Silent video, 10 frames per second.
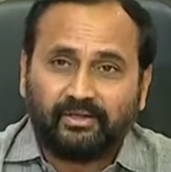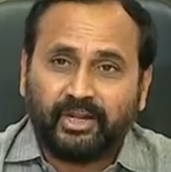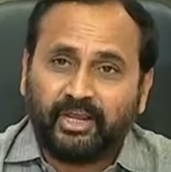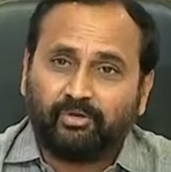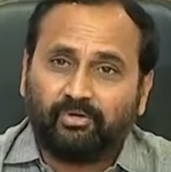
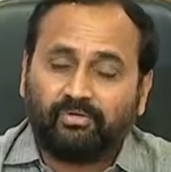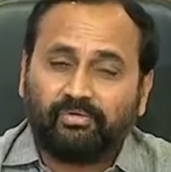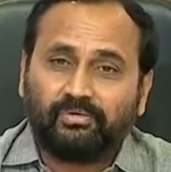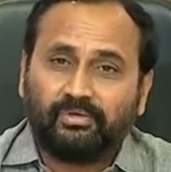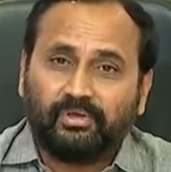నేను
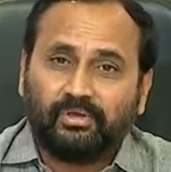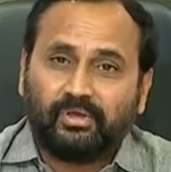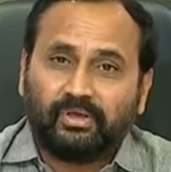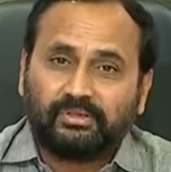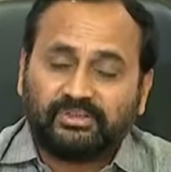
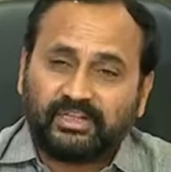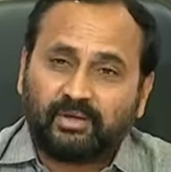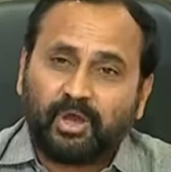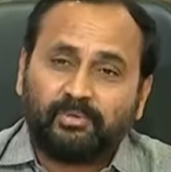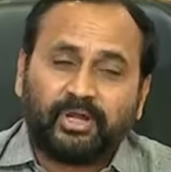
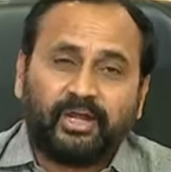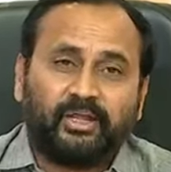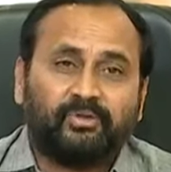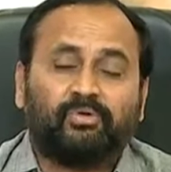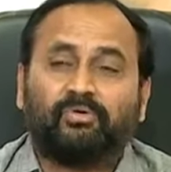చంద్రబాబు
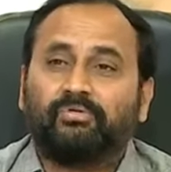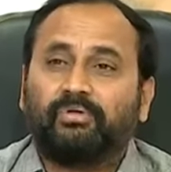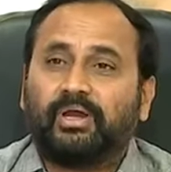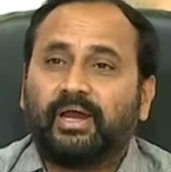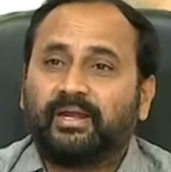నాయుడు
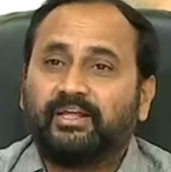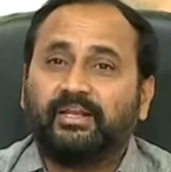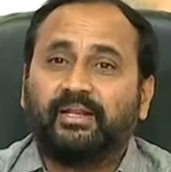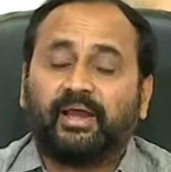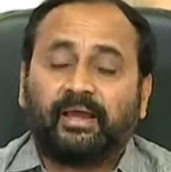అక్కడ
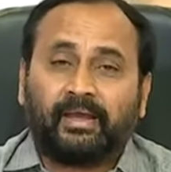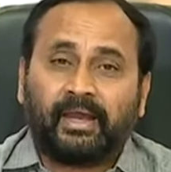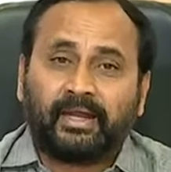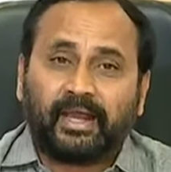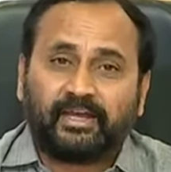ఇల్లి
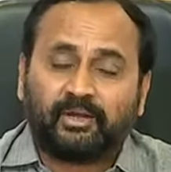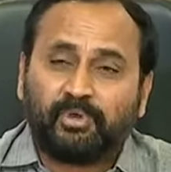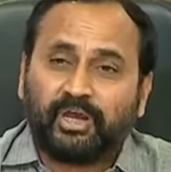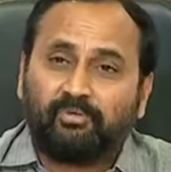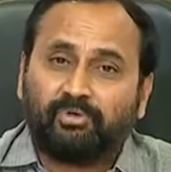అక్కడ
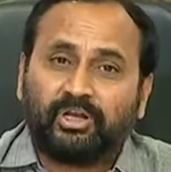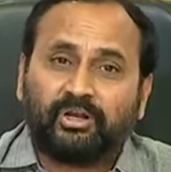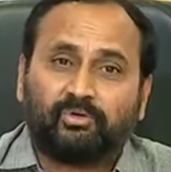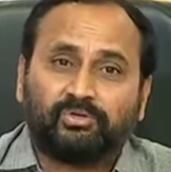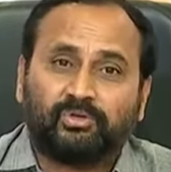అక్రమంగా ఉంటున్న
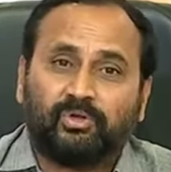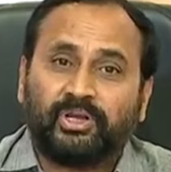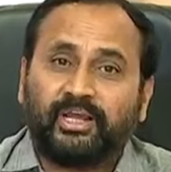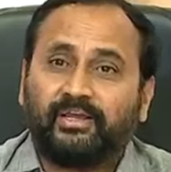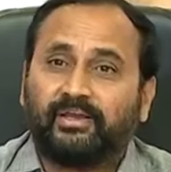
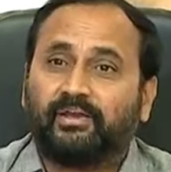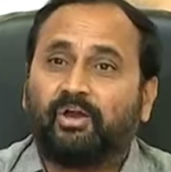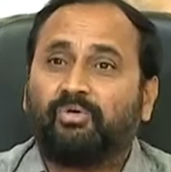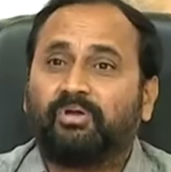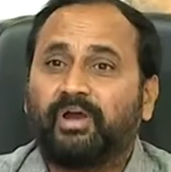రోజుల్లోనే
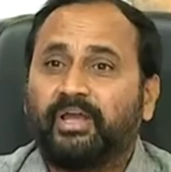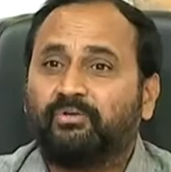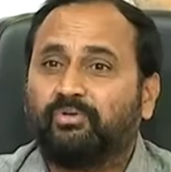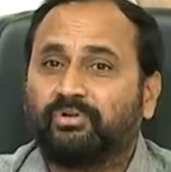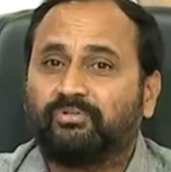గౌరవ
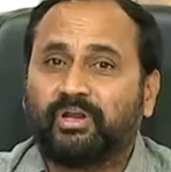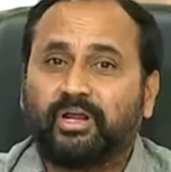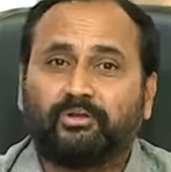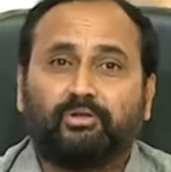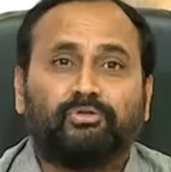హైకోర్టు ద్వారా
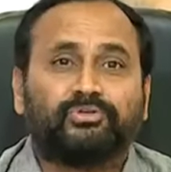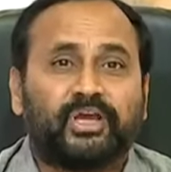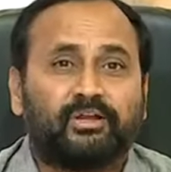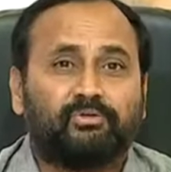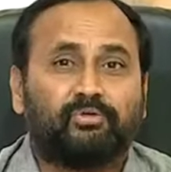రెండు
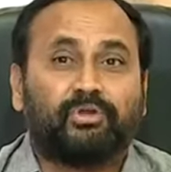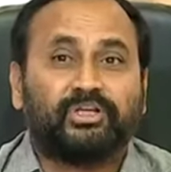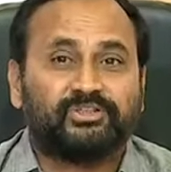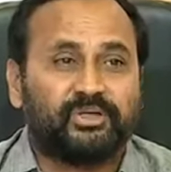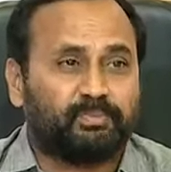సార్లు
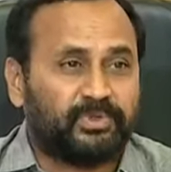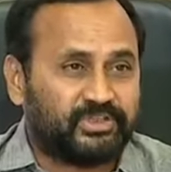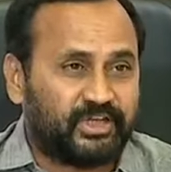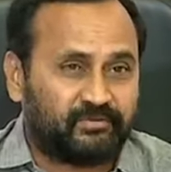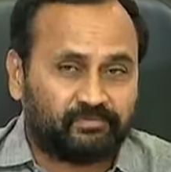నోటీసులు ఇప్పించా